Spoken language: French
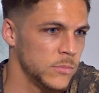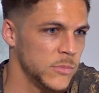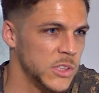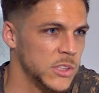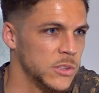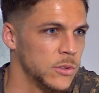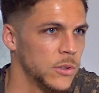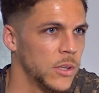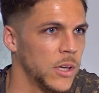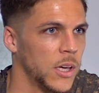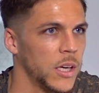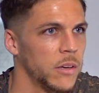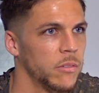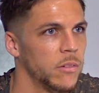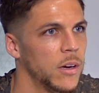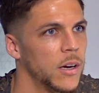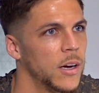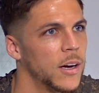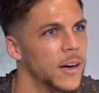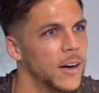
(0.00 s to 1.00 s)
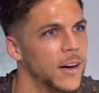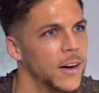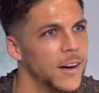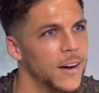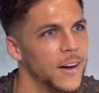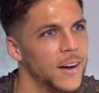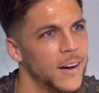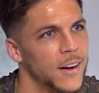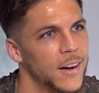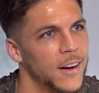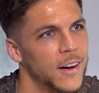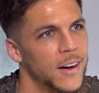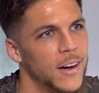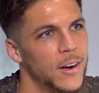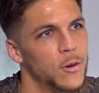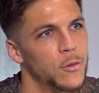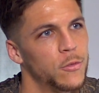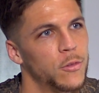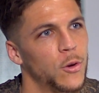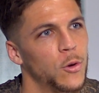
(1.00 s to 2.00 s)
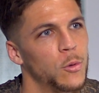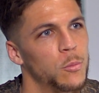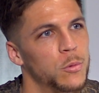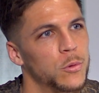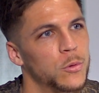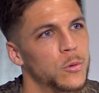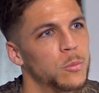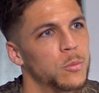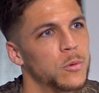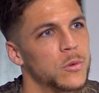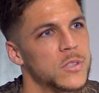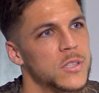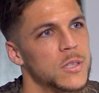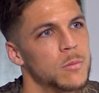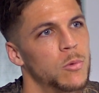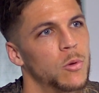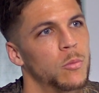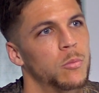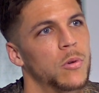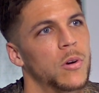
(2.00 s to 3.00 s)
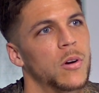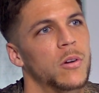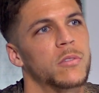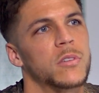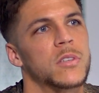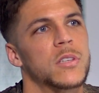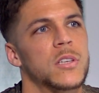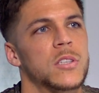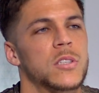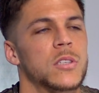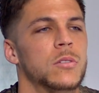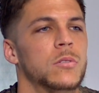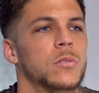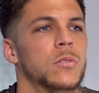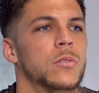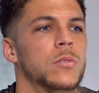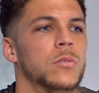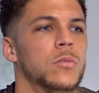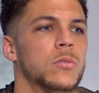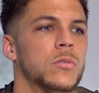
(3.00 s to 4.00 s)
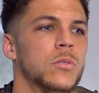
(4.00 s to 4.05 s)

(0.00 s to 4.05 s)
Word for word: si on arrive à, le faire le plus tôt possible, on pourra envisager une,